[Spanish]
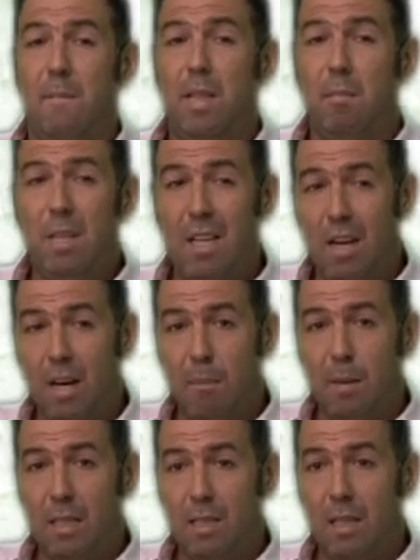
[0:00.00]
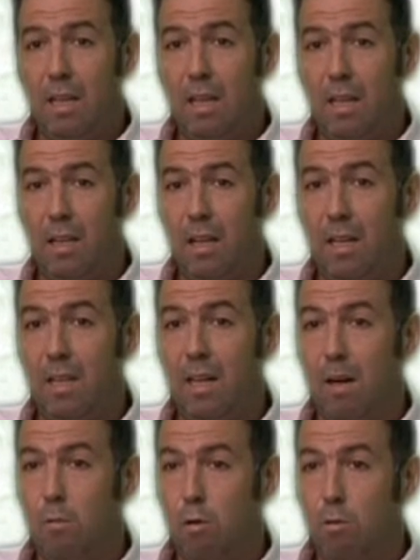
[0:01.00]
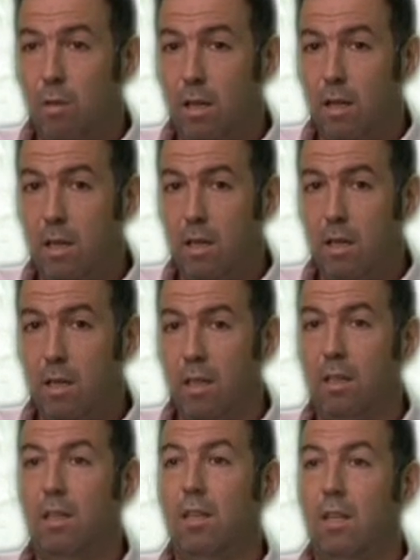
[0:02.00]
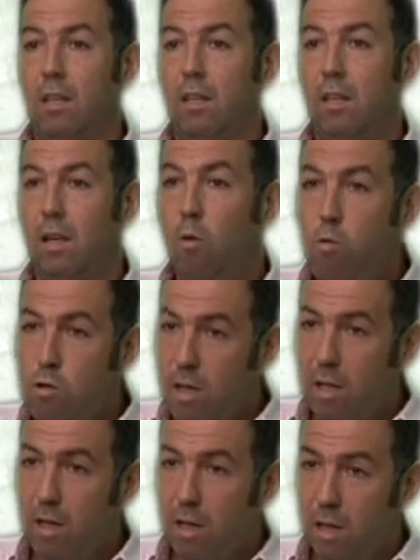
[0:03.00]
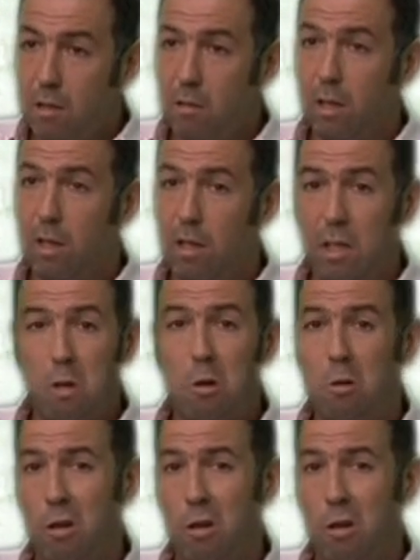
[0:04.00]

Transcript: también de la, voluntad de, lucha del ejército argentino. ¿no?